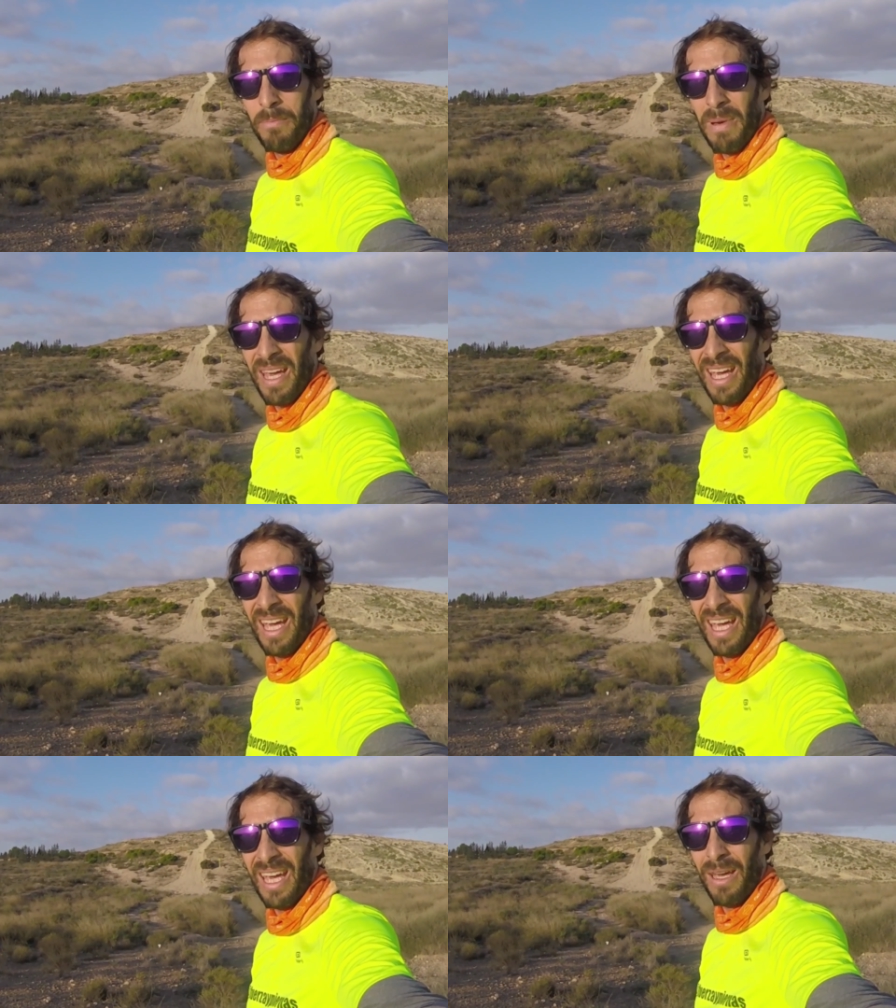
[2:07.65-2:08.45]

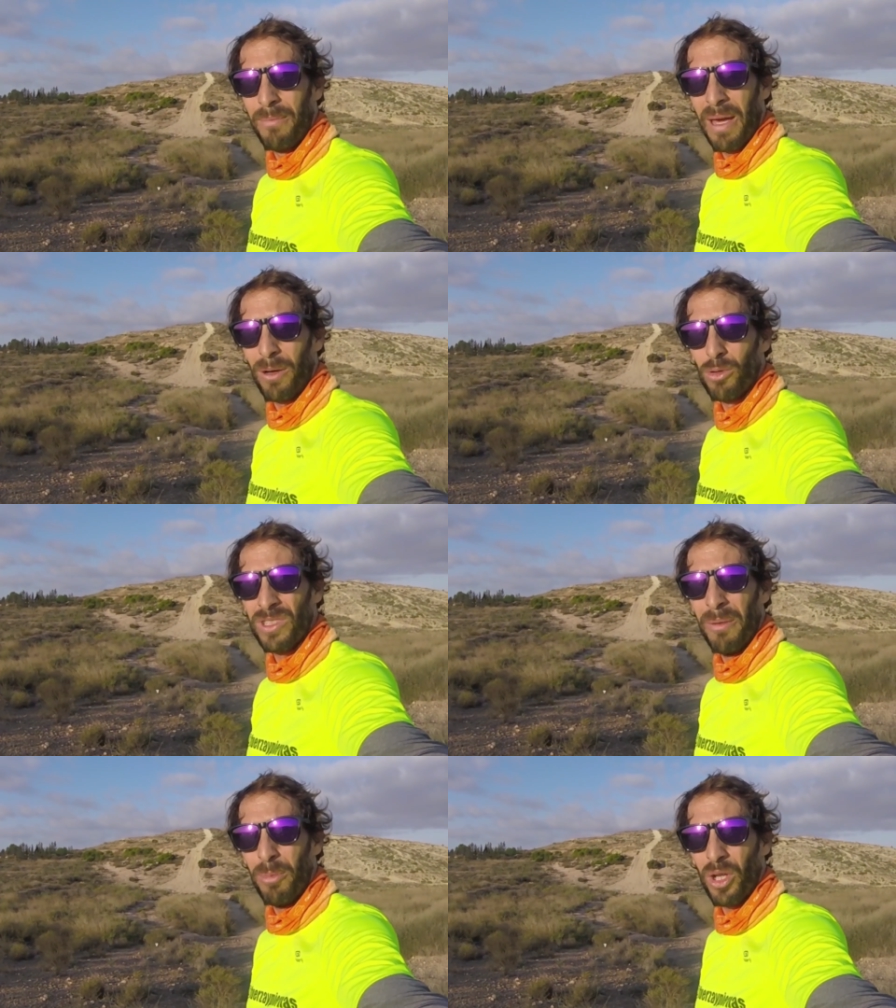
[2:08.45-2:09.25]
Me, me
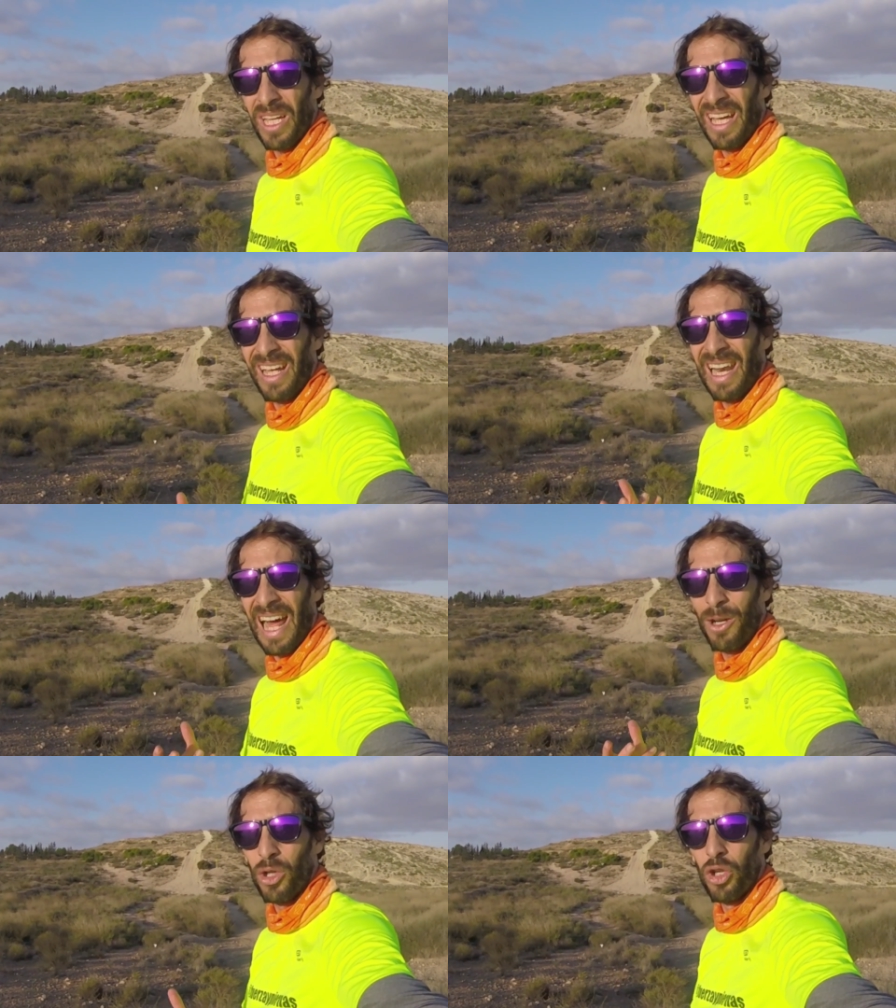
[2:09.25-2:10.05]
gustan porque
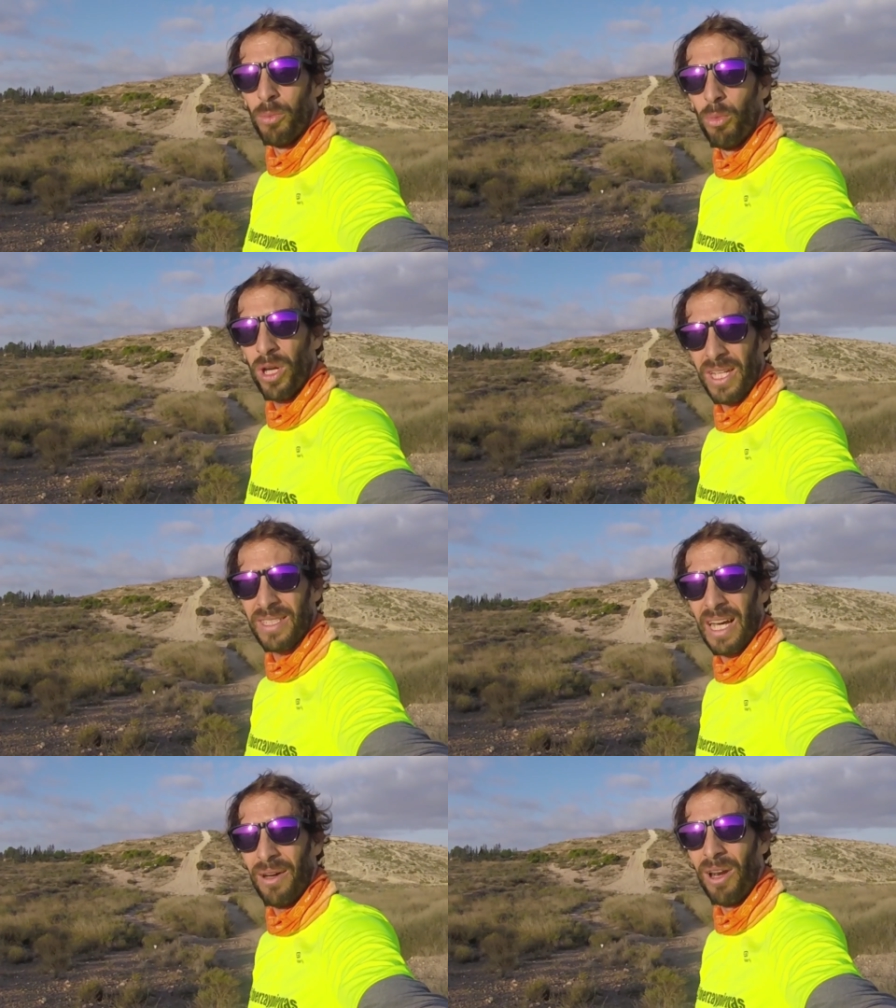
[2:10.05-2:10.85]
las noto muy
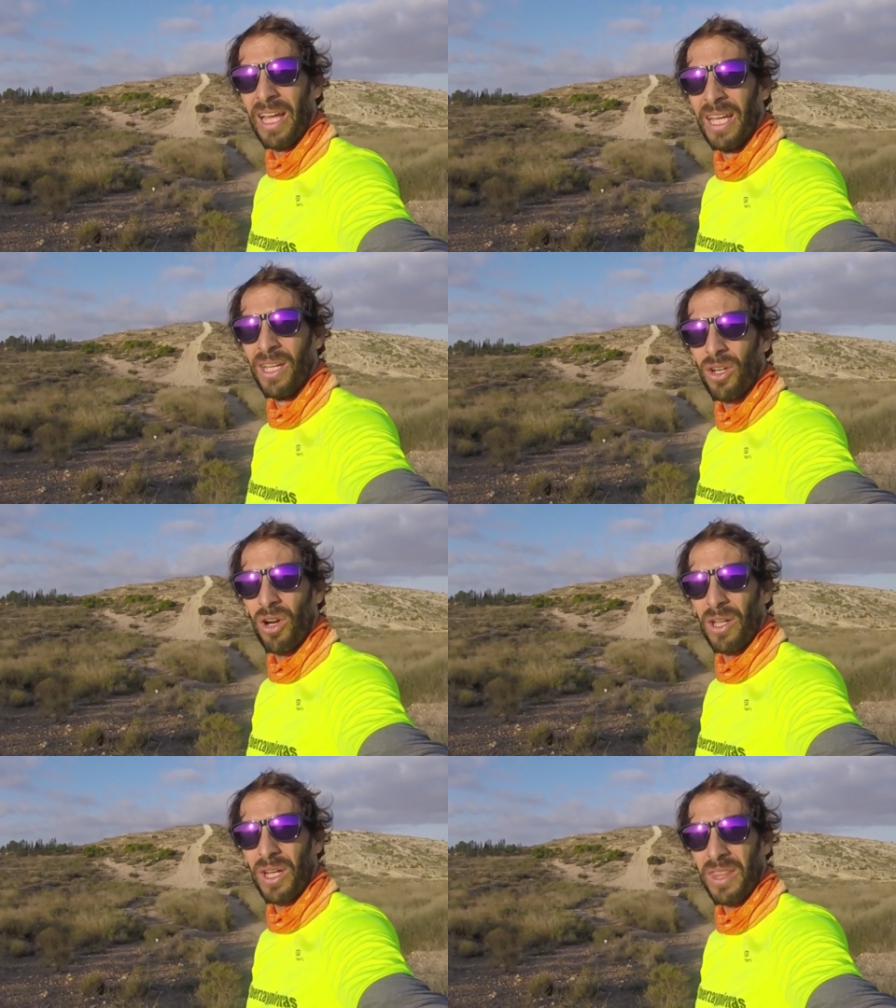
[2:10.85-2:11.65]
estable.
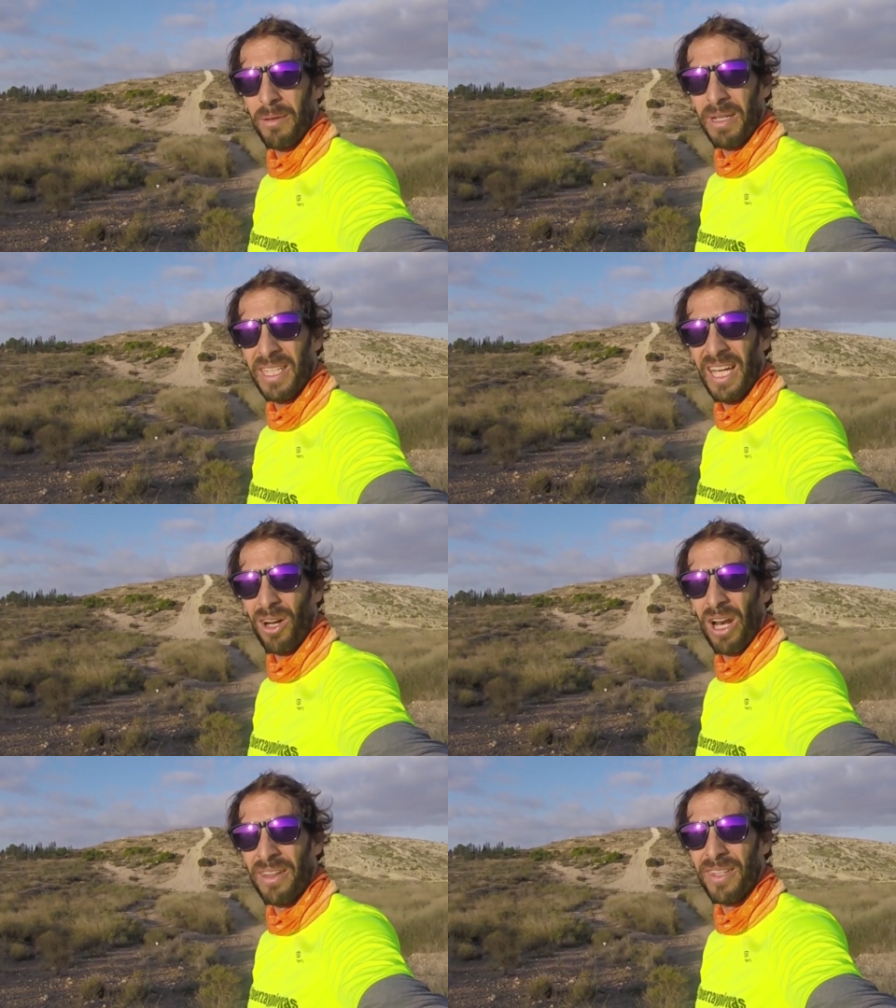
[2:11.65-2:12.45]
Con la otra zapatilla,
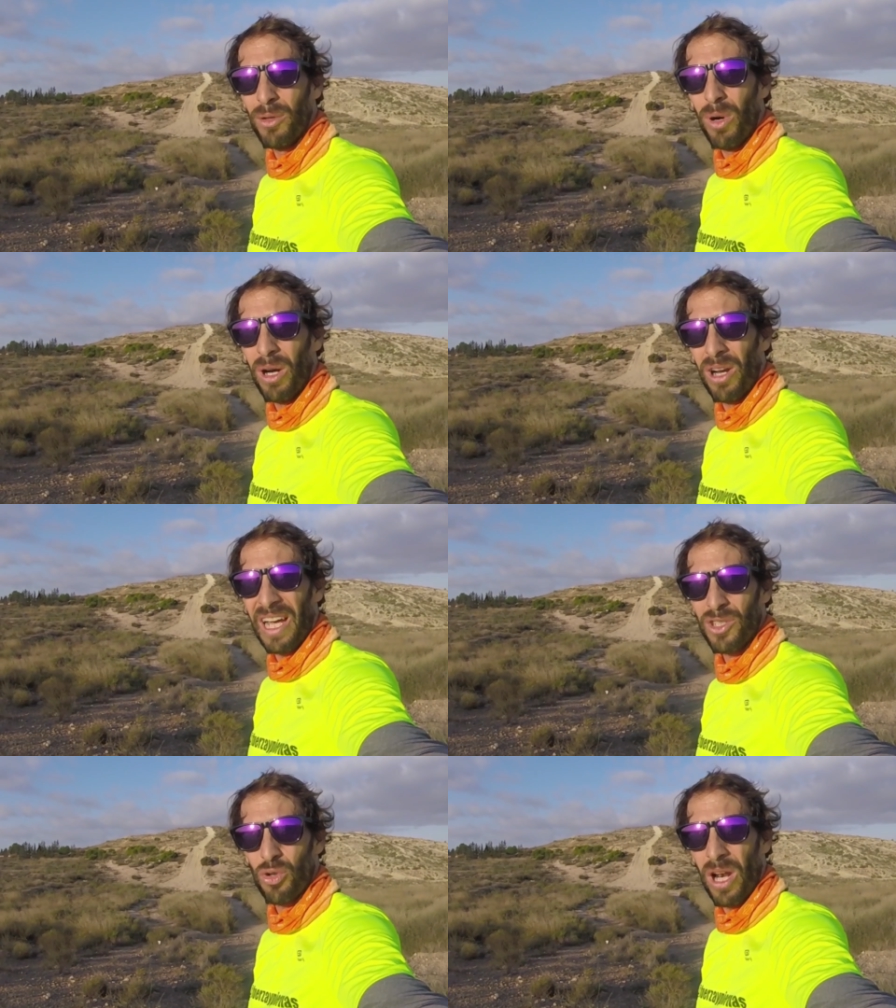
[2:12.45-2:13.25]
con la antigua, con
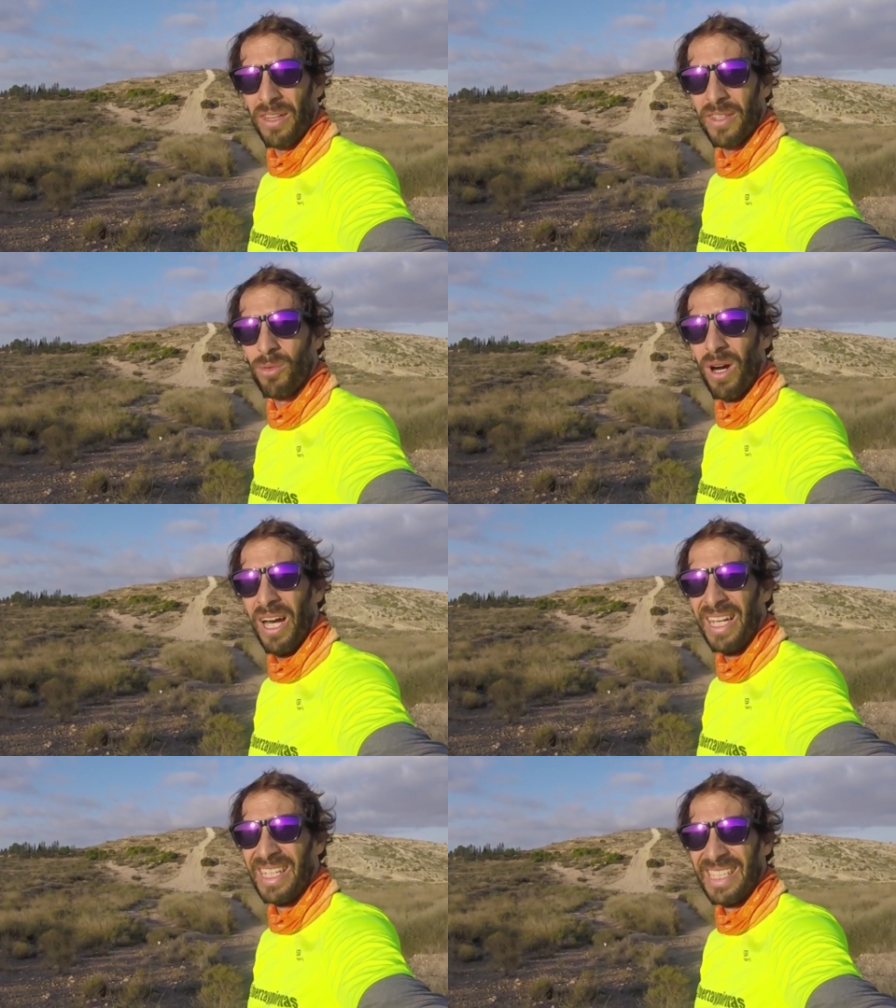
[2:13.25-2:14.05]
la suela
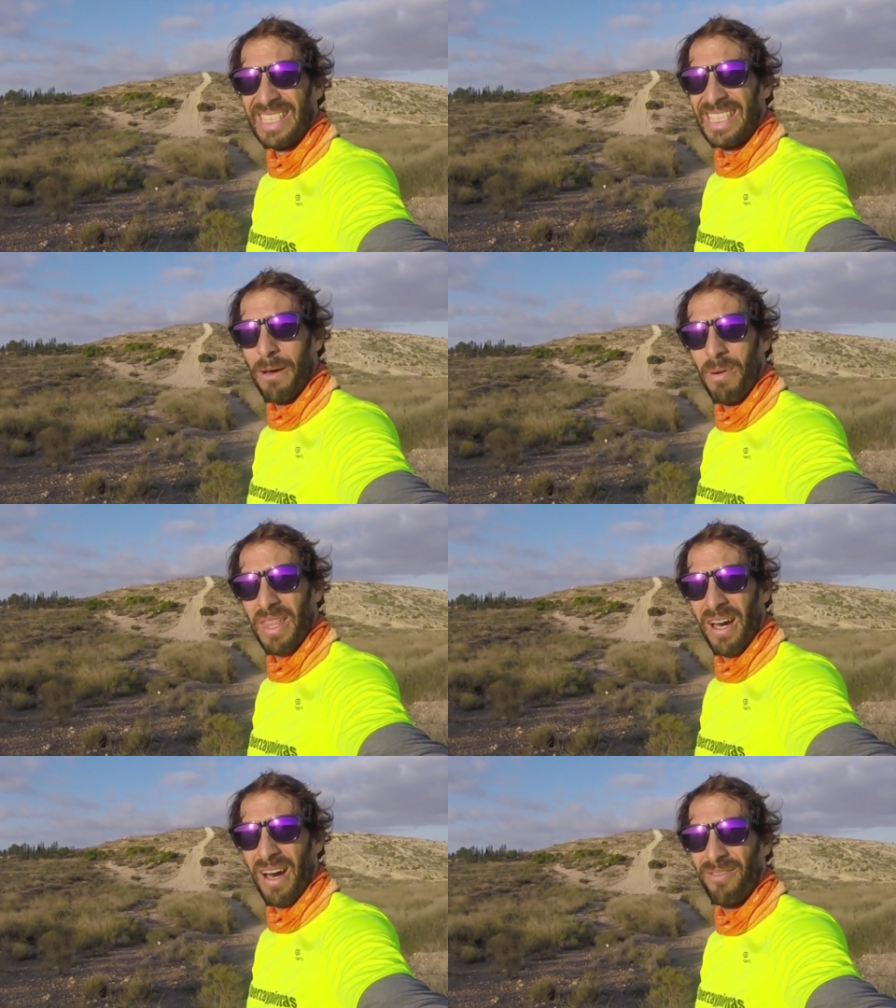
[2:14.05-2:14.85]
antigua, ya
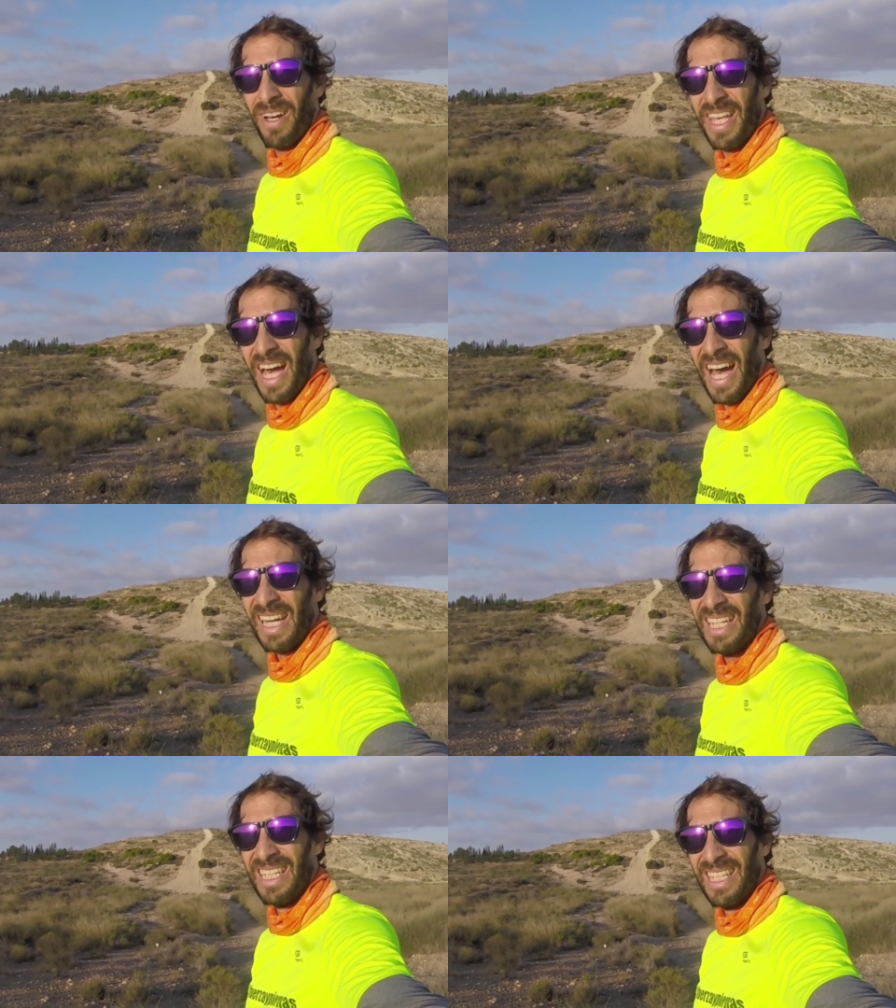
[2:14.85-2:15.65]
empezaba a fallar,